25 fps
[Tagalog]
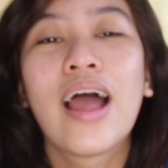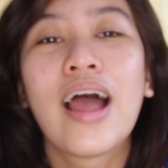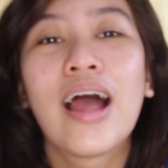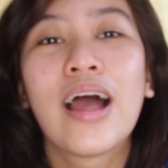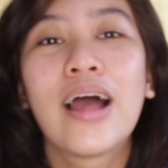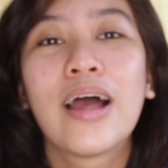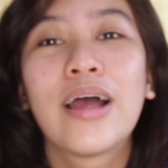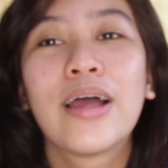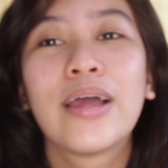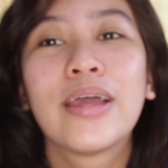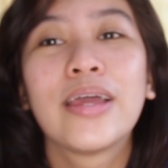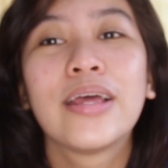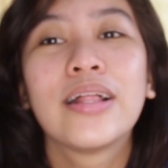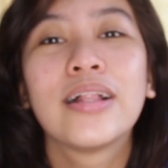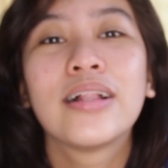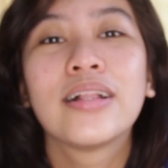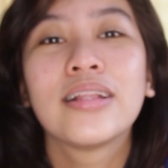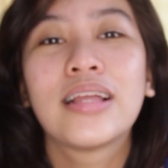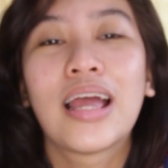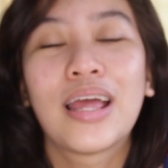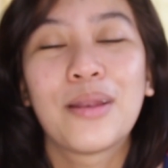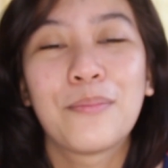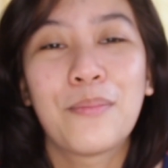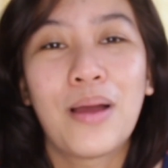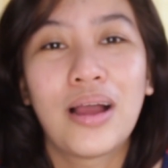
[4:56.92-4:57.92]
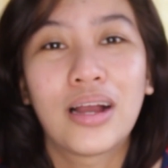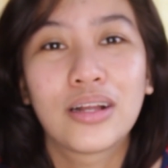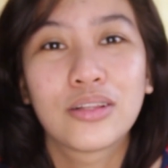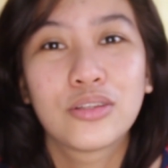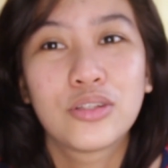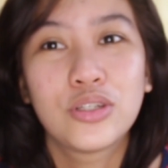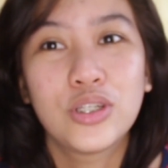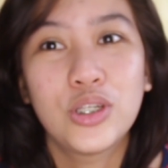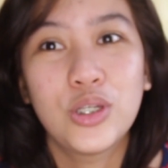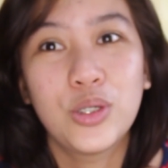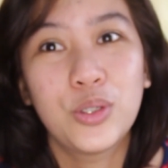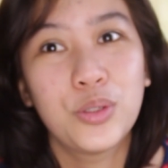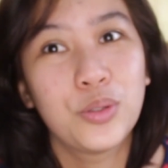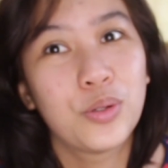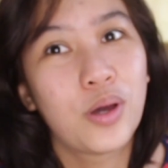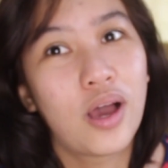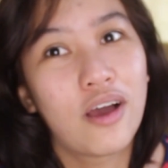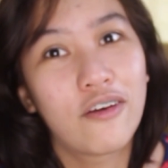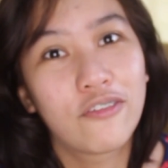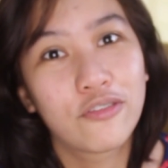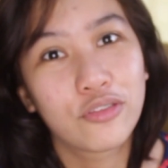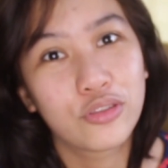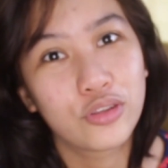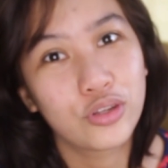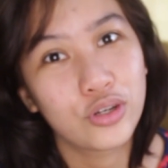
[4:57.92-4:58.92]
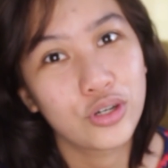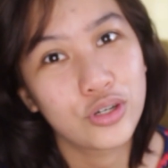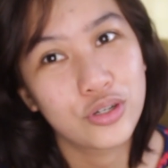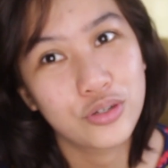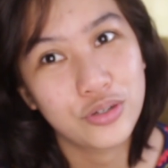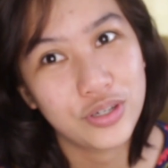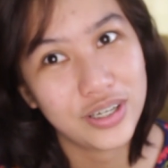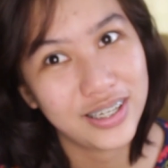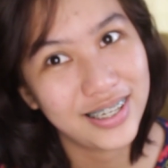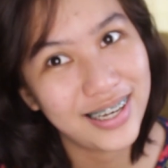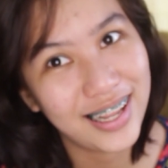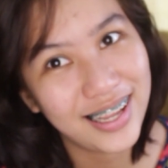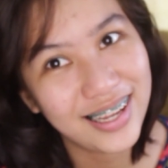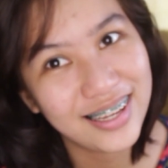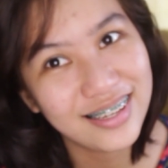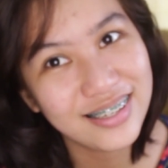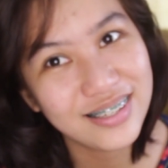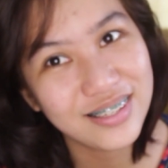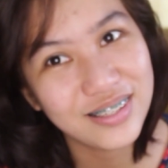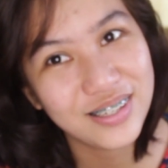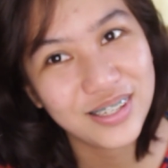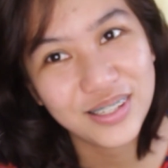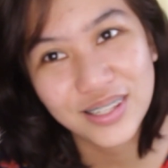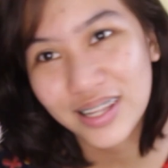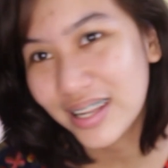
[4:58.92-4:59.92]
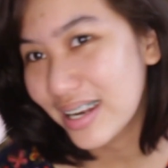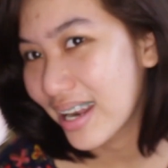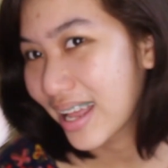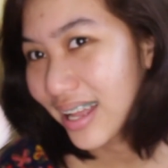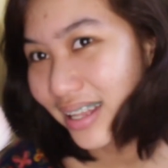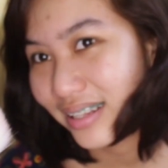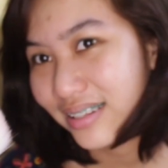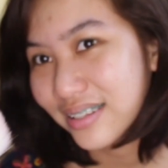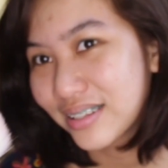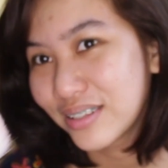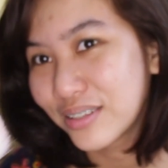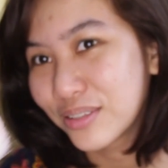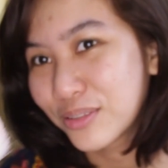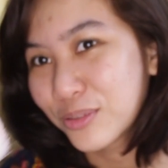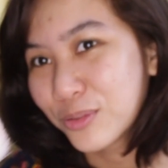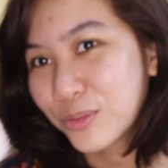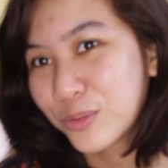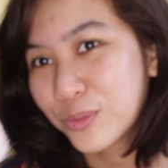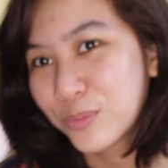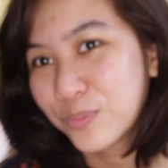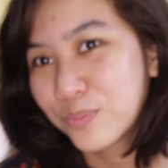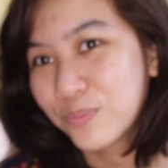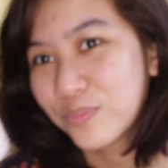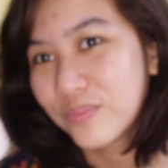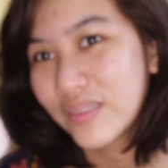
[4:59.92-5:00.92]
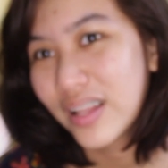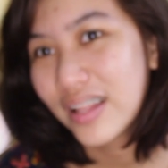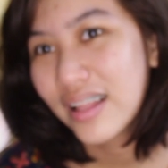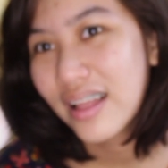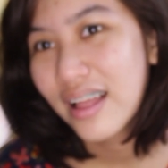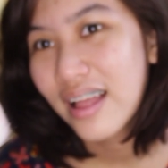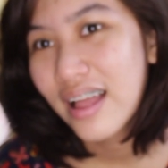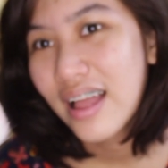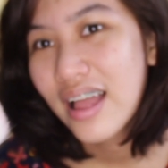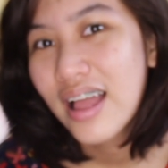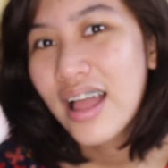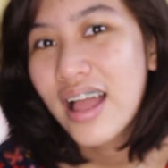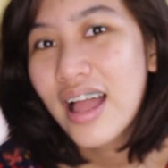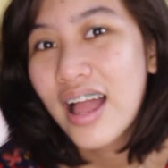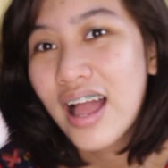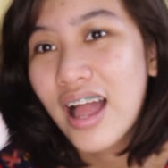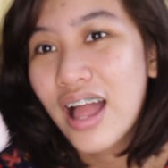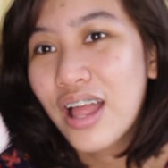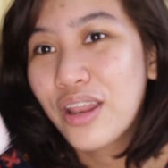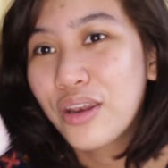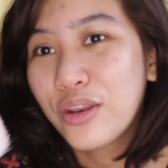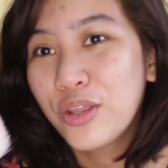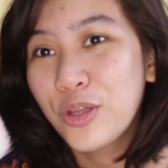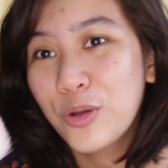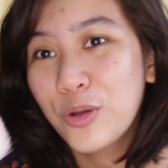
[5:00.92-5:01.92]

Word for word: I'll get back to you after 3 days. Tingnan natin kung ano